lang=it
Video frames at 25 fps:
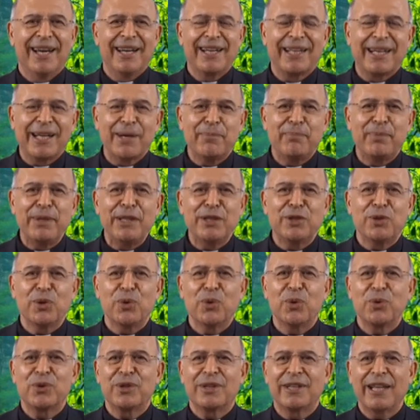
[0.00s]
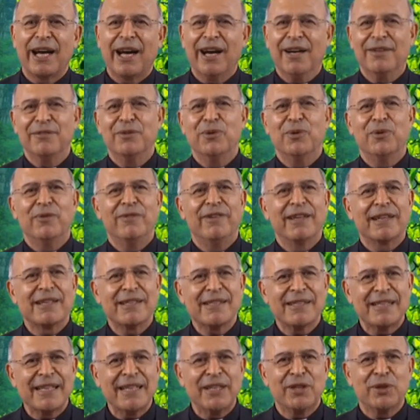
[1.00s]
al capitolo ottavo,
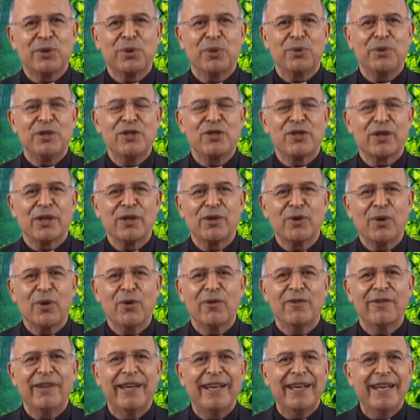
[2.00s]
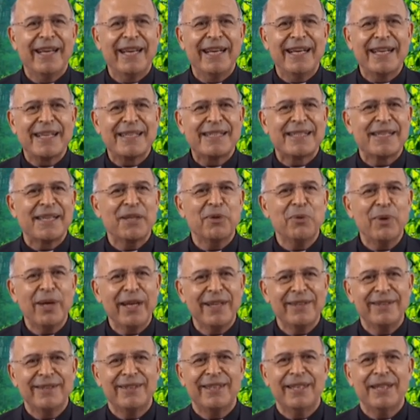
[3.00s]
versetto 19 e
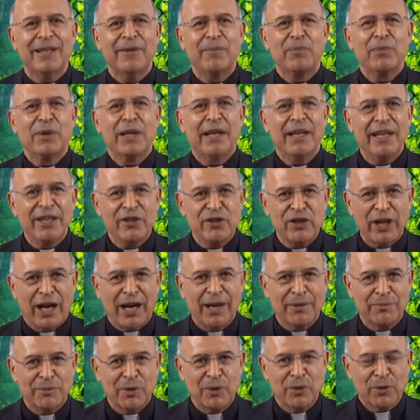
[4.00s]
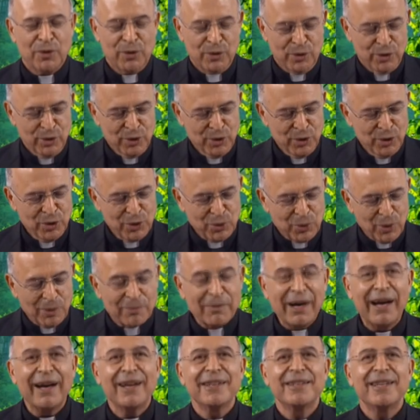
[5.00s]
seguenti, leggiamo Tua
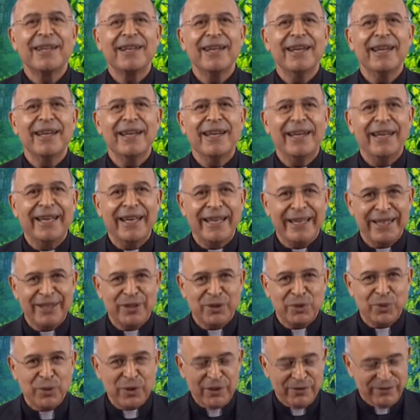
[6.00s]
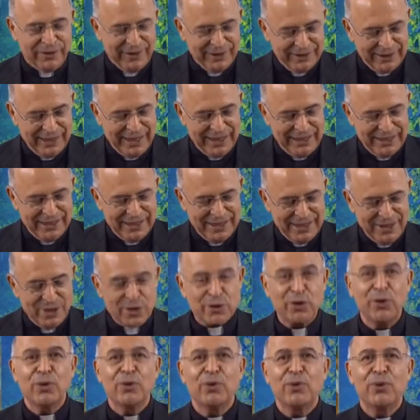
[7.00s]
madre e i tuoi fratelli
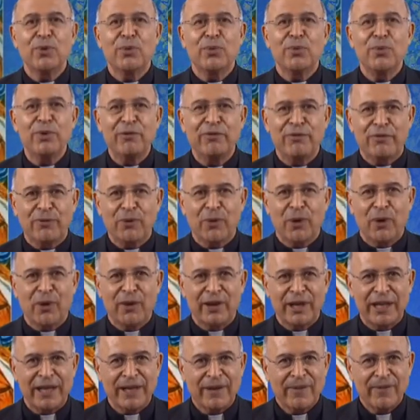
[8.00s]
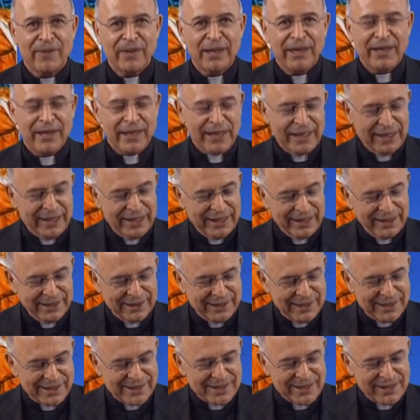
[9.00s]
sono qui fuori e
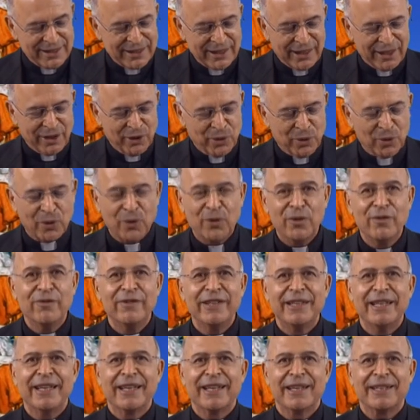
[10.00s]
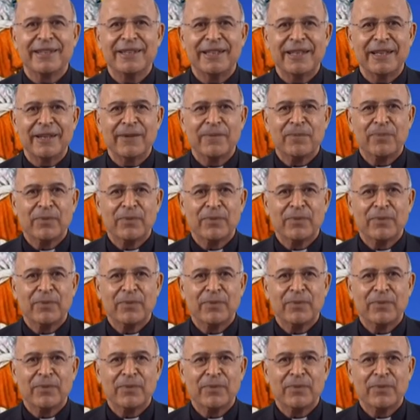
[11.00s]
desiderano vederti.